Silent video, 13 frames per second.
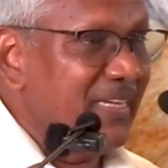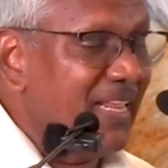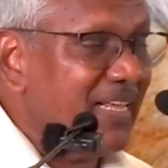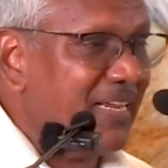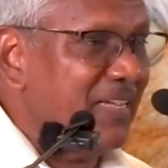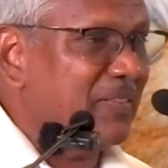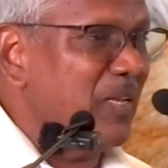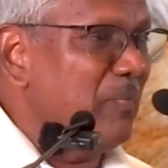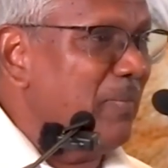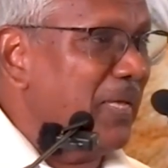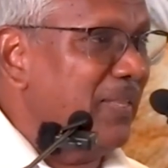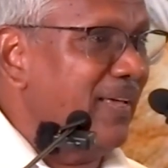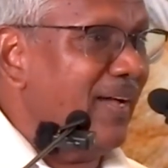இலக்கியத்தின்
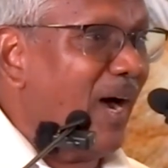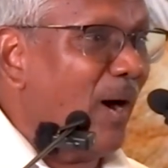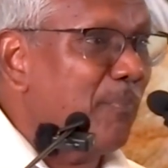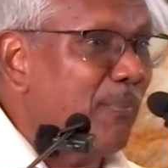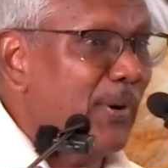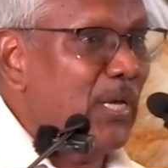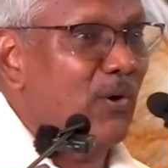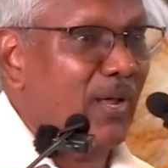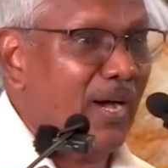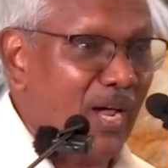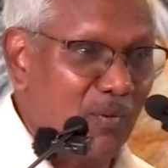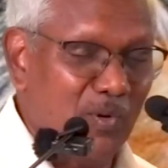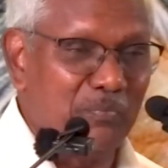மீது அப்படி ஒரு
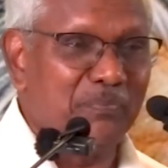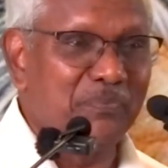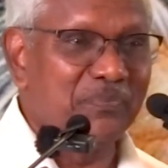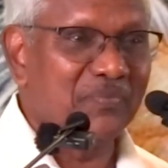ஆர்வம்